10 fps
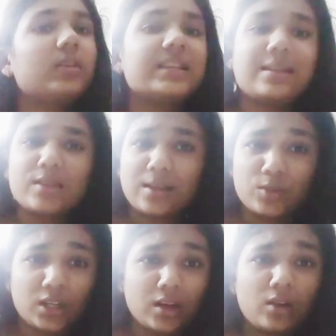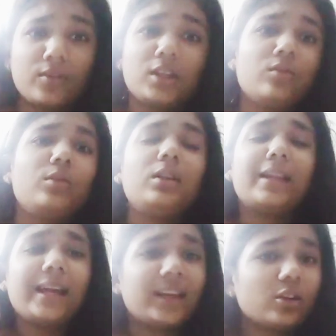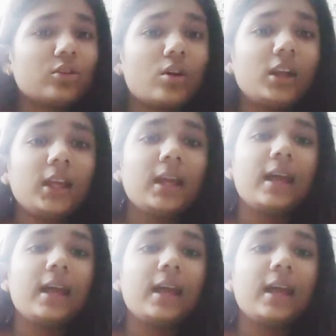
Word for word: किसी भी सब्जेक्ट का वेदर यू लाइक इट और नॉट